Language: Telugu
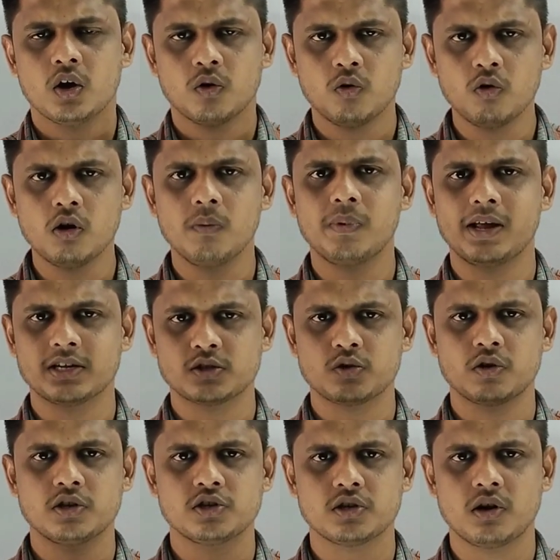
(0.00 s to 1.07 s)
గూగుల్ ప్లే
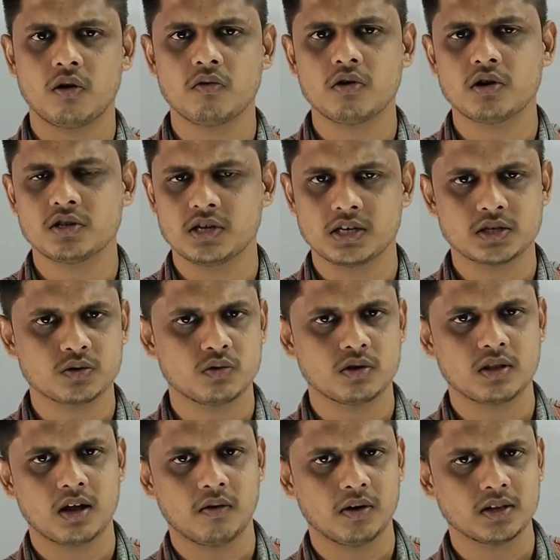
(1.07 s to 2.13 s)
స్టోర్ నుంచి డౌన్లోడ్ చేసుకున్న
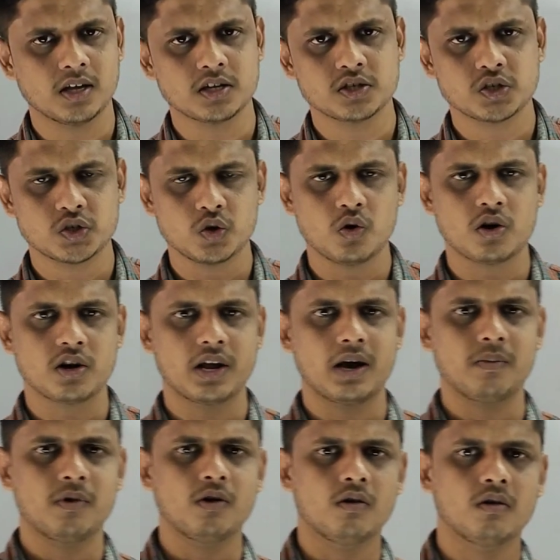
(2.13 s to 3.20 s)
తర్వాత స్టోర్
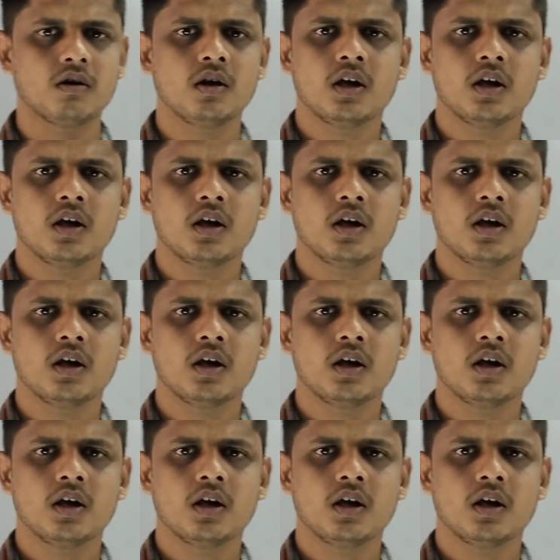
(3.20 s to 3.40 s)
ట్యాబ్లో